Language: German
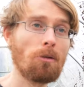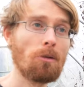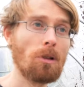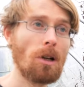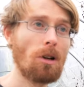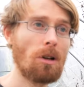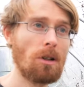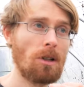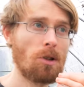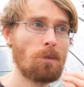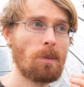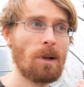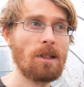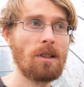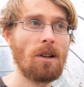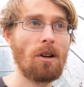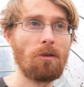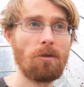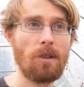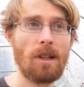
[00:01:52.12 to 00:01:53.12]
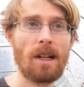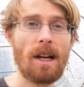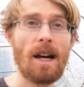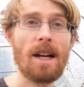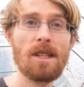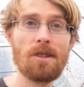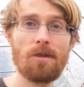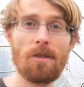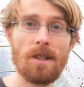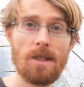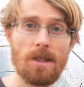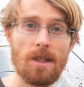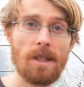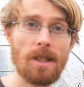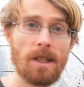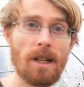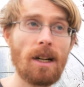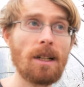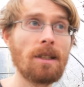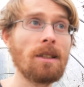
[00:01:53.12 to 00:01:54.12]
wurde auch entsprechend auf eine
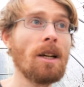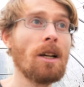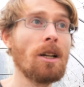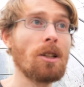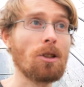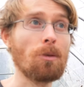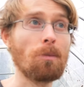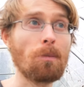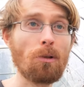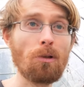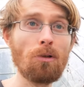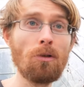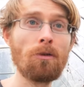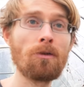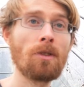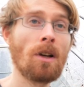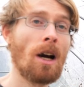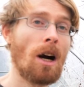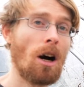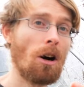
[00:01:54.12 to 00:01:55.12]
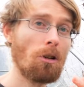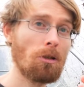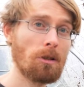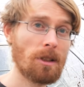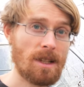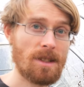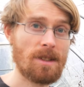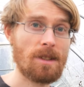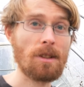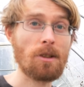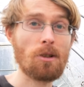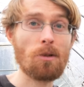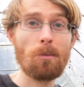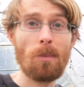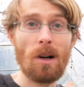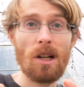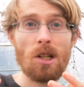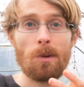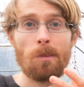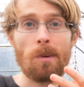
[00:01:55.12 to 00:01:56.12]
Reißfestigkeit geprüft, auch dass die zum
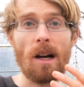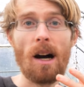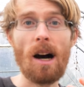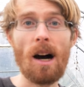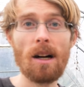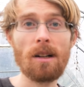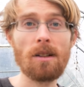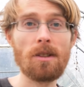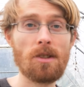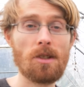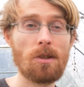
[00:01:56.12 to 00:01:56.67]
Beispiel Hagel